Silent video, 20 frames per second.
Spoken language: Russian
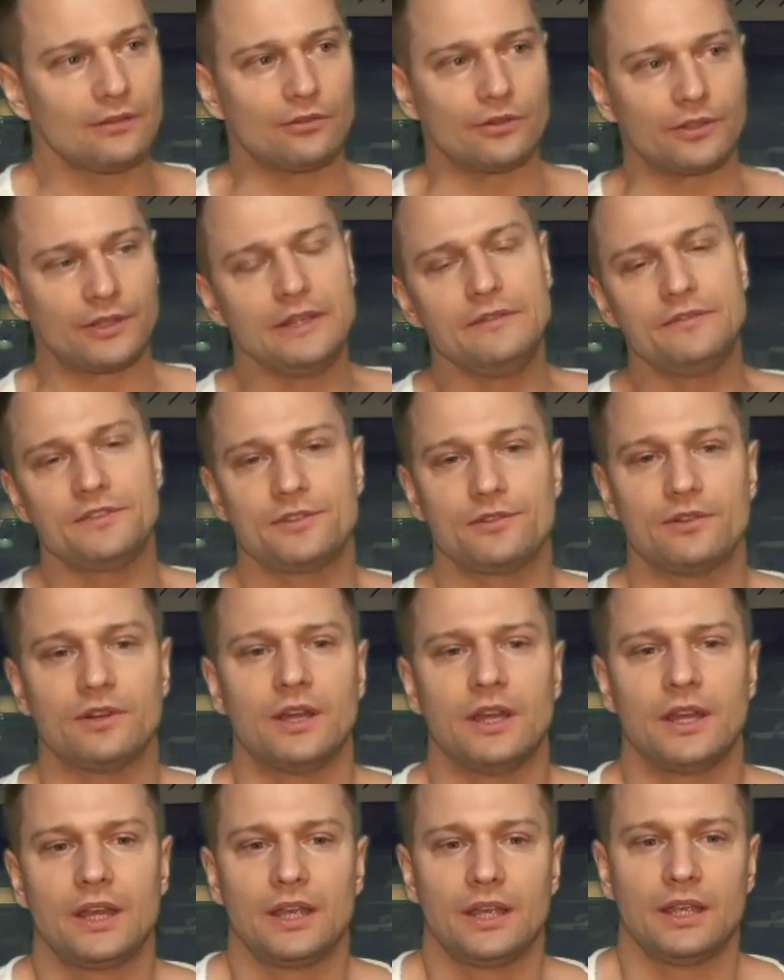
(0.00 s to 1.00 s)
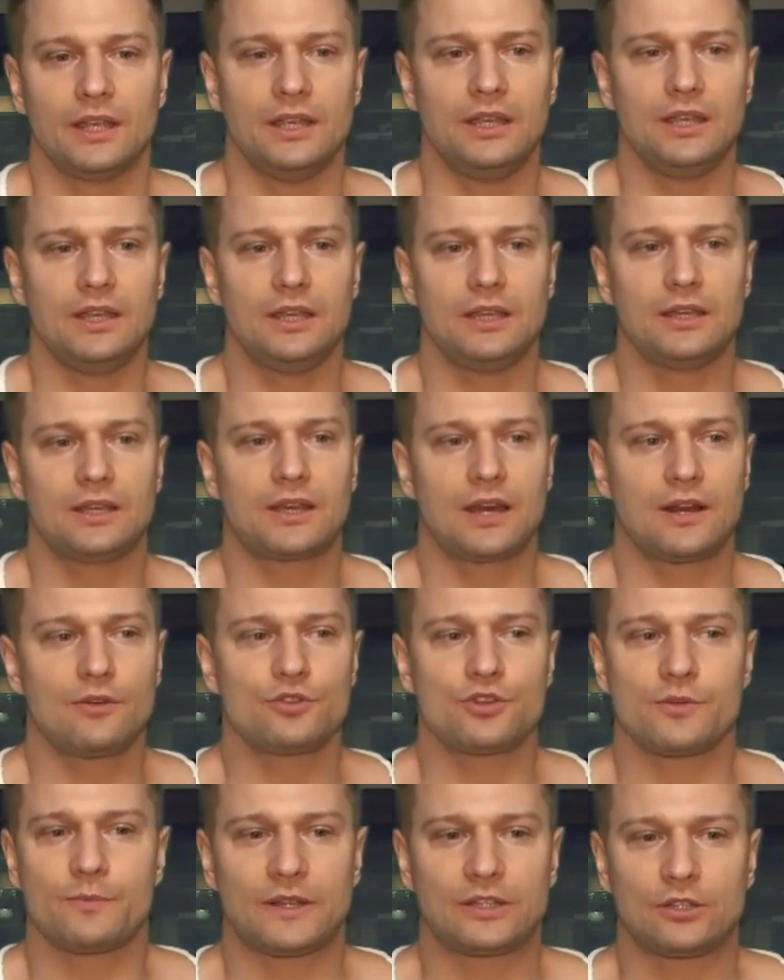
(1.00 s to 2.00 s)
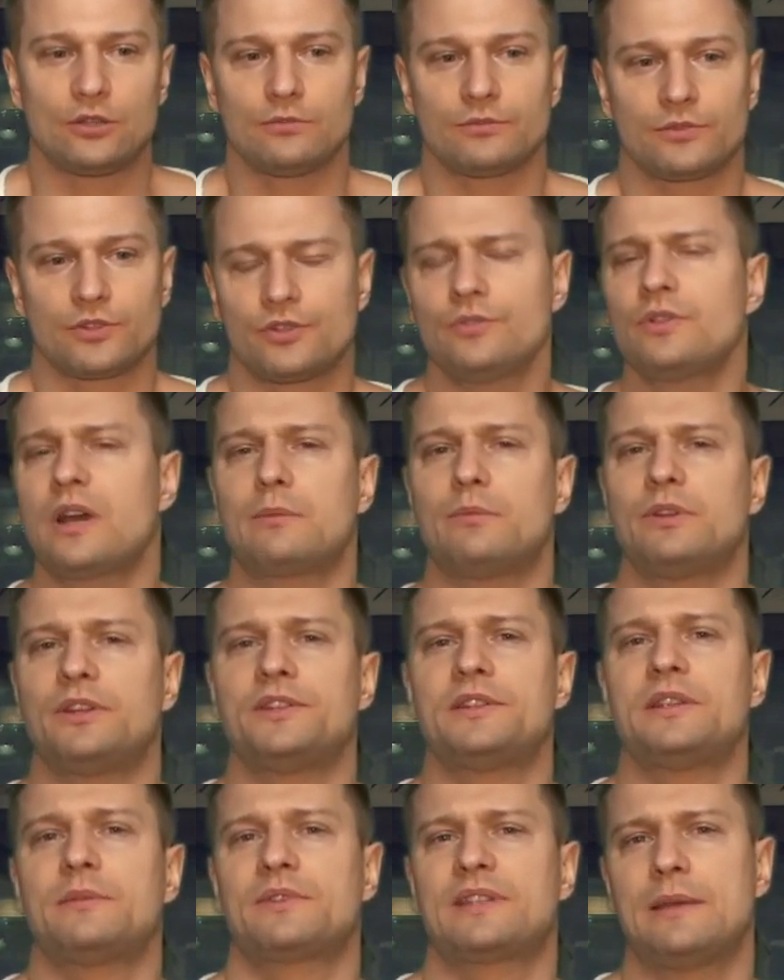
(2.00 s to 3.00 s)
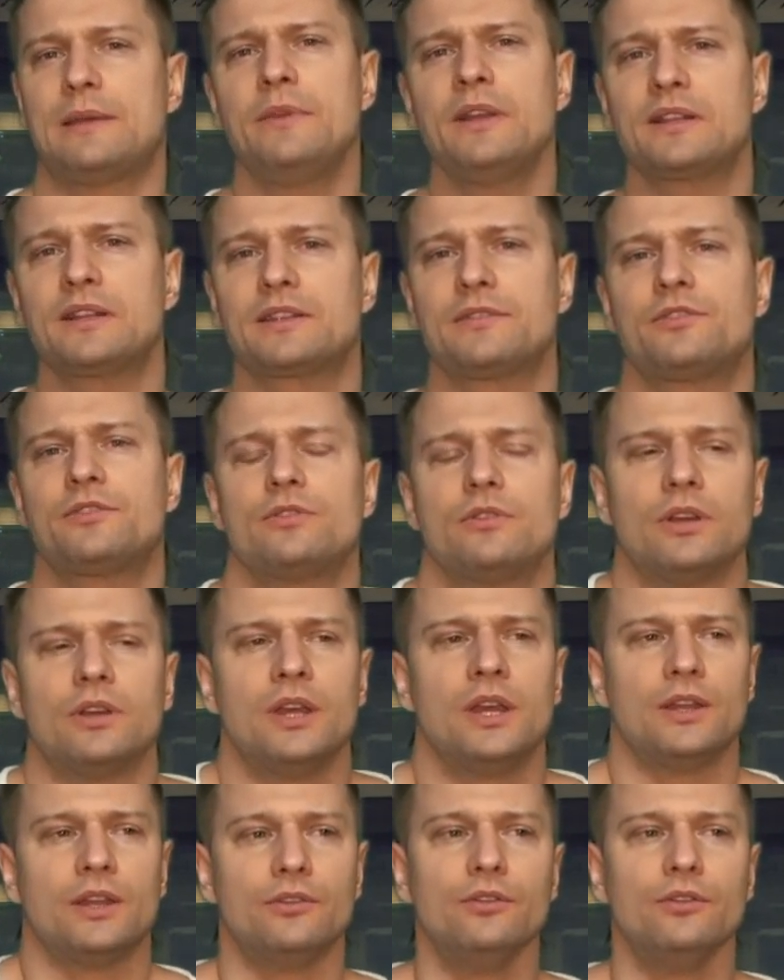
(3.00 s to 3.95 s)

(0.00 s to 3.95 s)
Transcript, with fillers: Вот, и все. И, короче, потом, то есть, ну, как бы эта тема замялась и все.